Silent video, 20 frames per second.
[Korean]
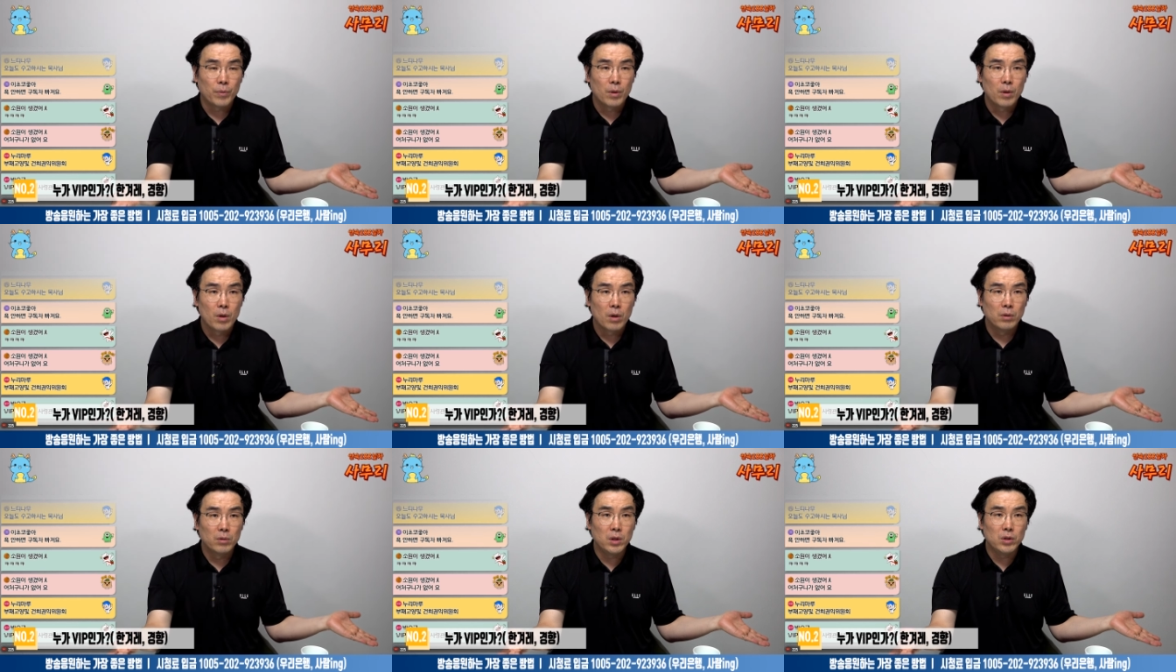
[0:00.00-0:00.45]

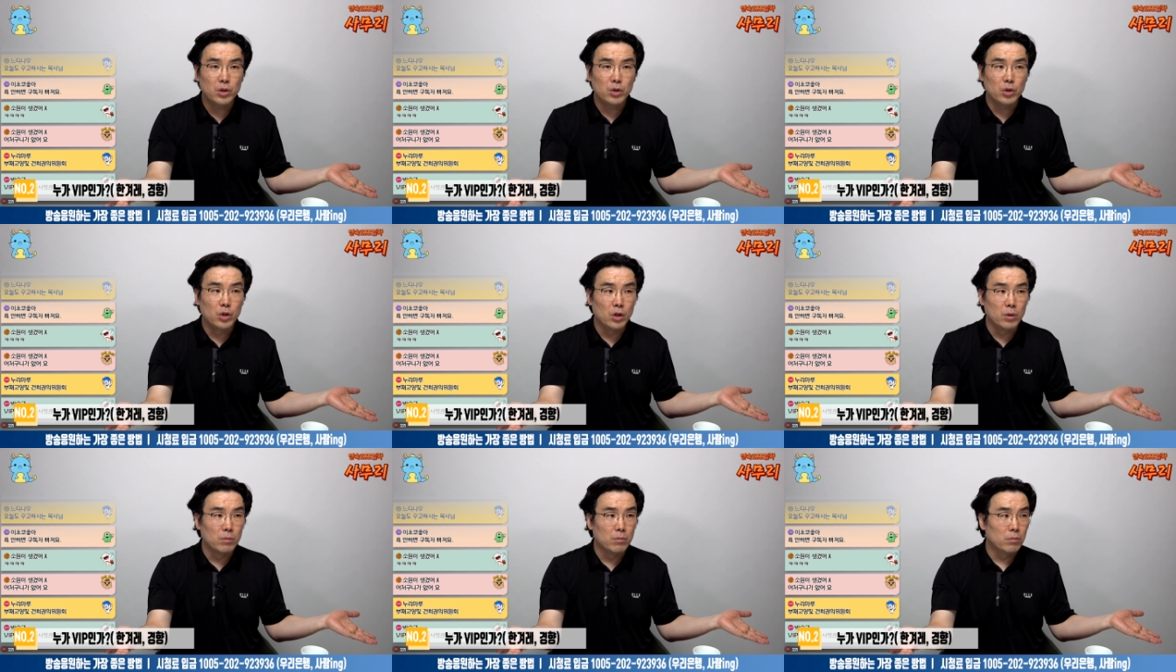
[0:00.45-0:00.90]
근데
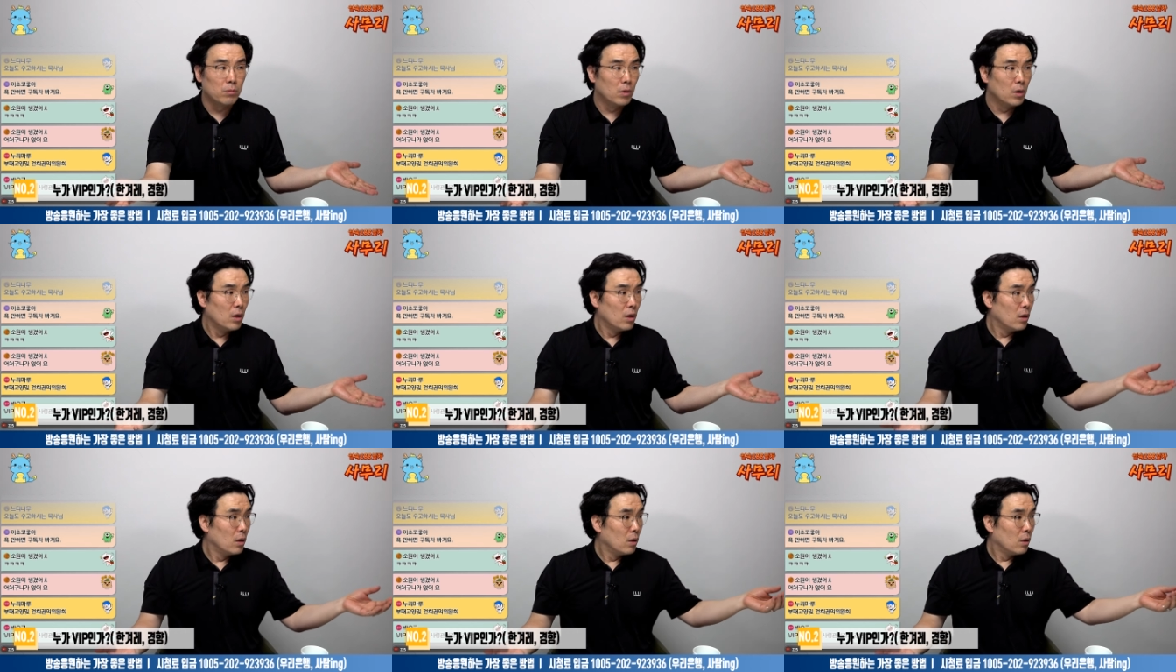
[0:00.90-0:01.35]
지금
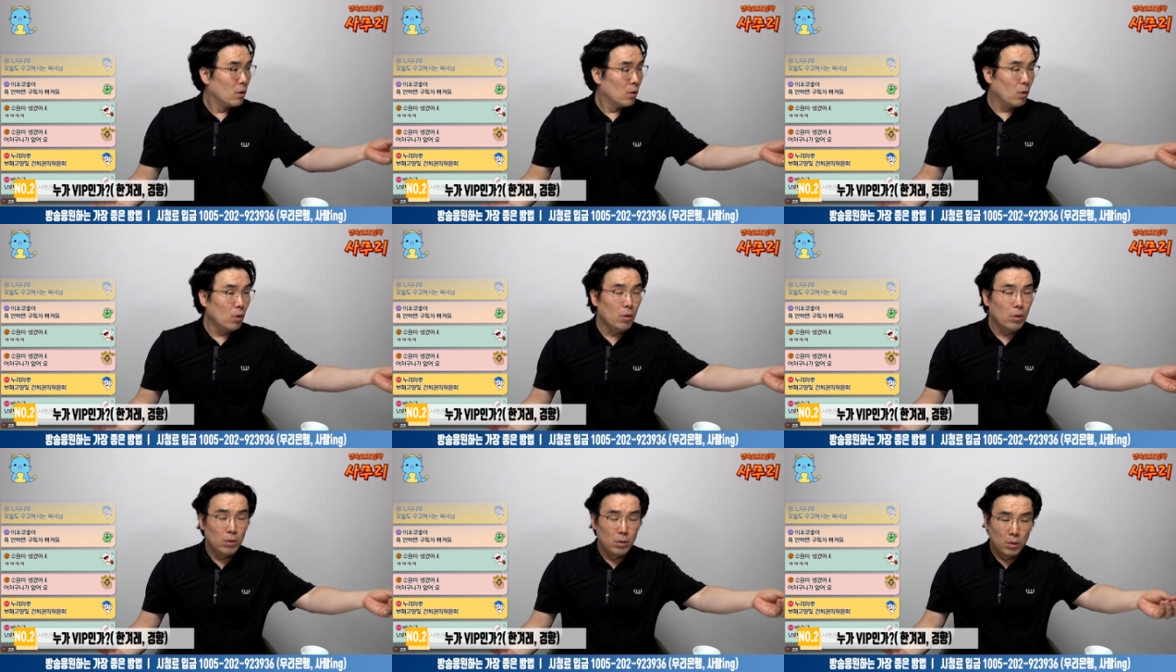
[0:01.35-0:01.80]

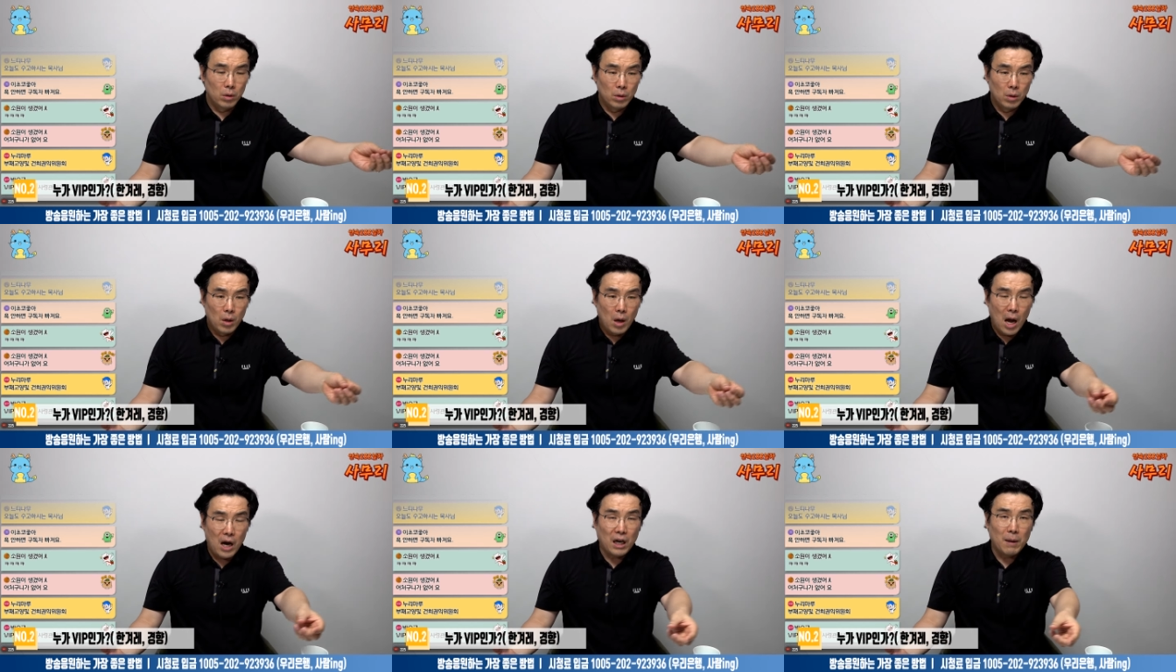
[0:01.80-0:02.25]
어?
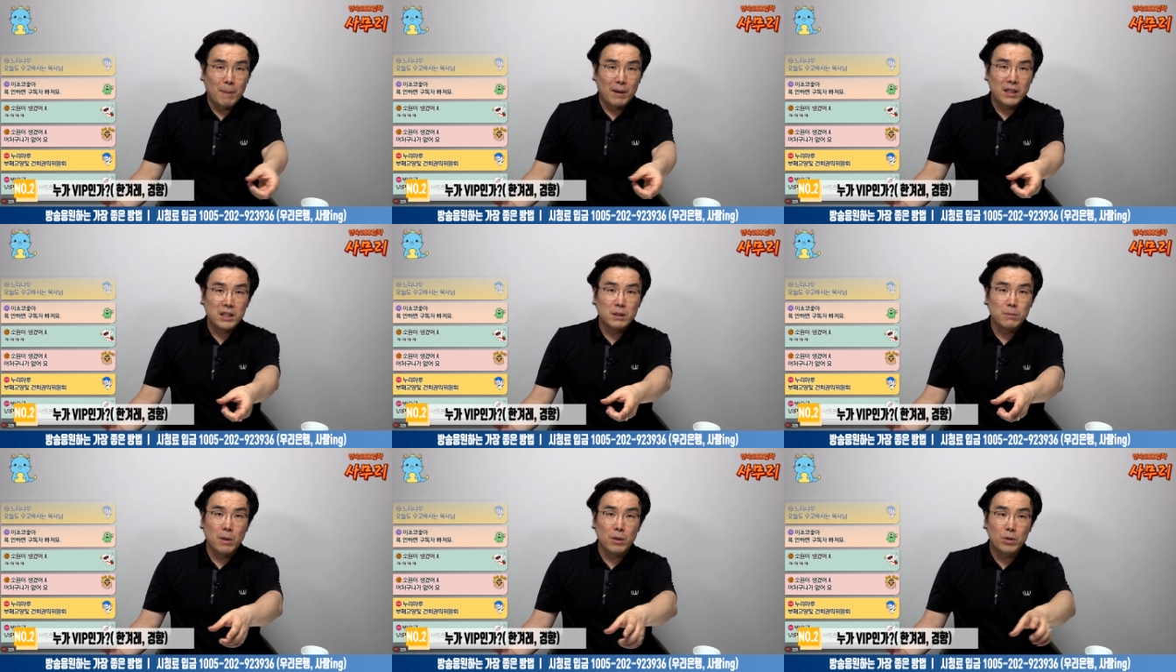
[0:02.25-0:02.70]
아까
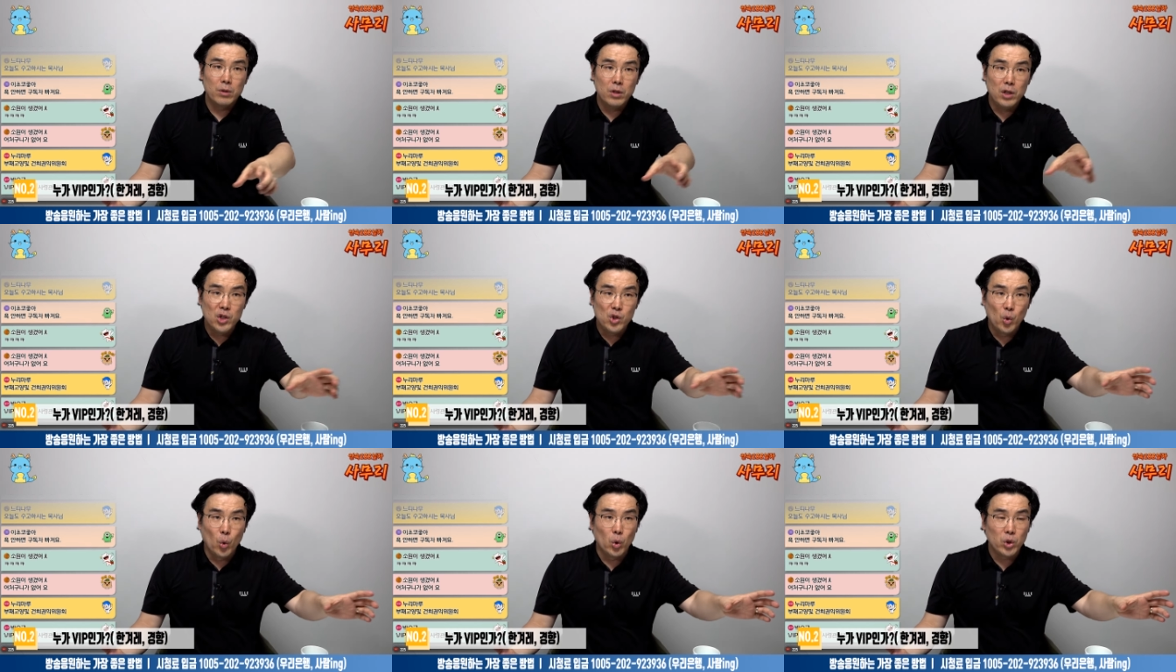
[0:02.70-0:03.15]
말했지만
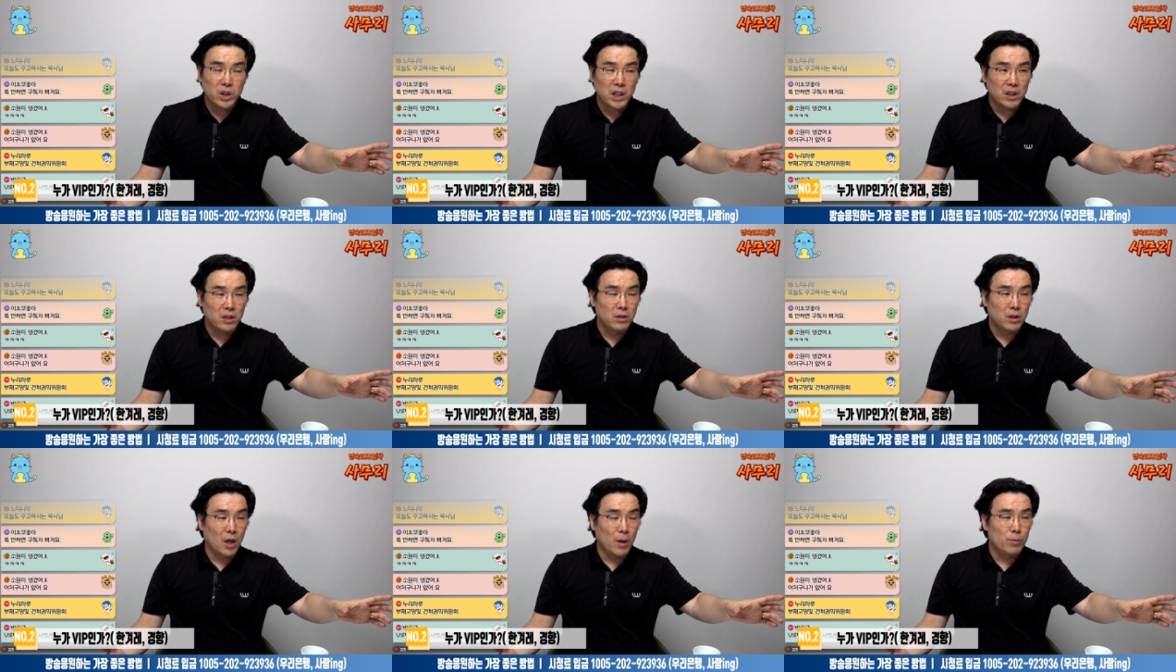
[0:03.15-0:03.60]
이종호 씨 같은
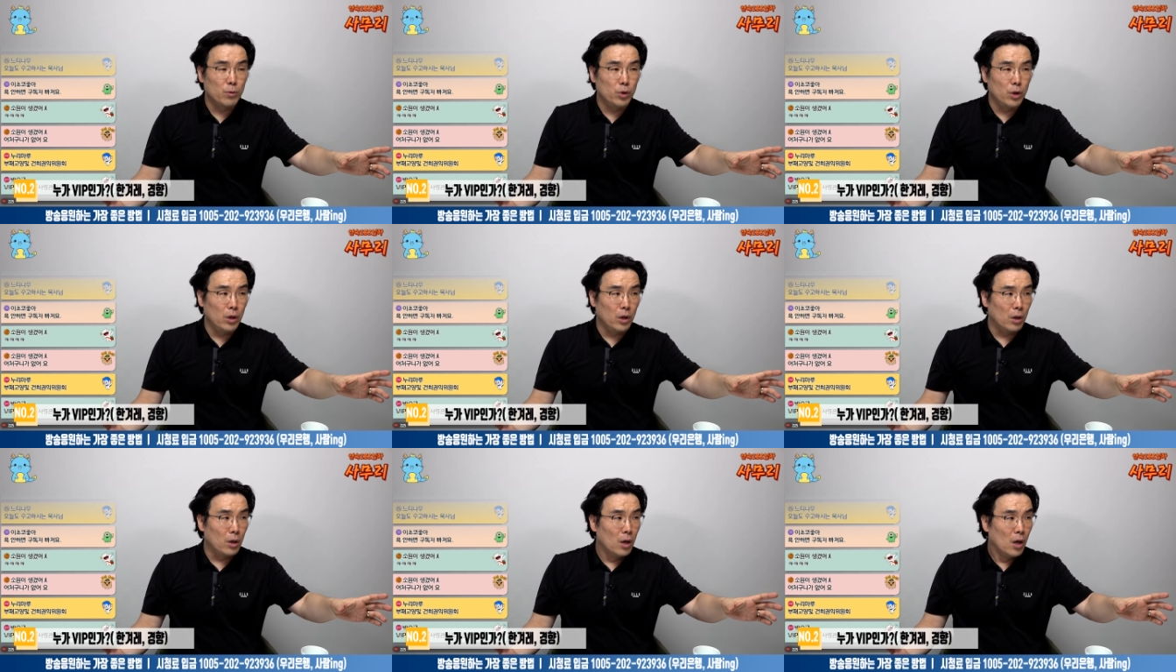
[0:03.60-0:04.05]

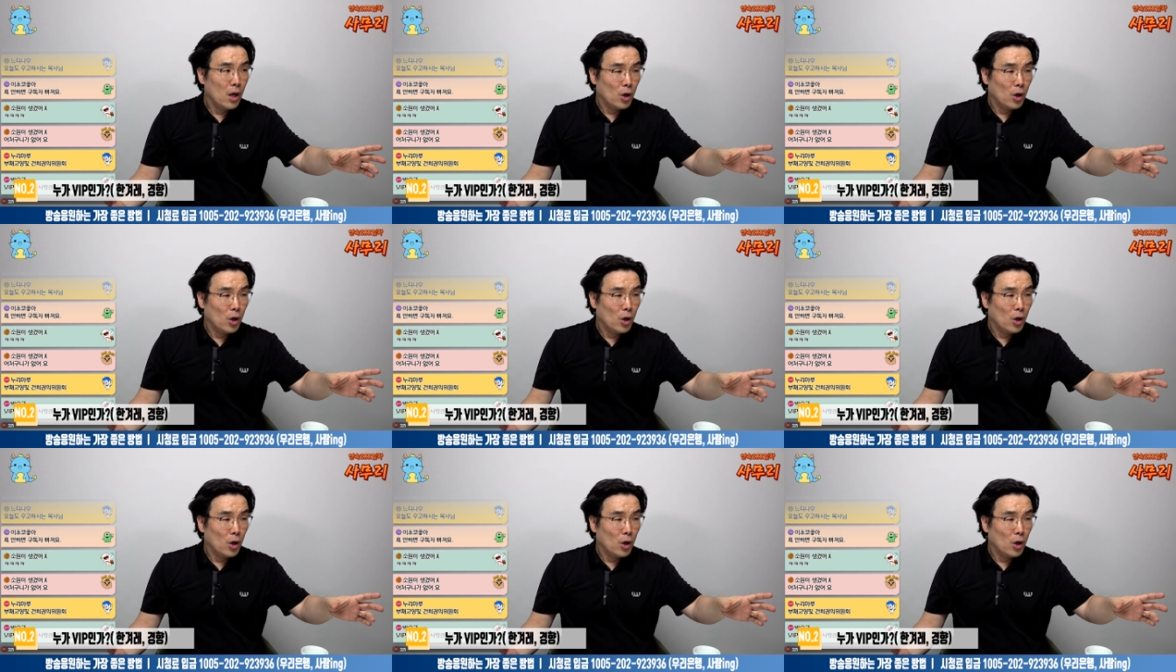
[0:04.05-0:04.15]
사람들이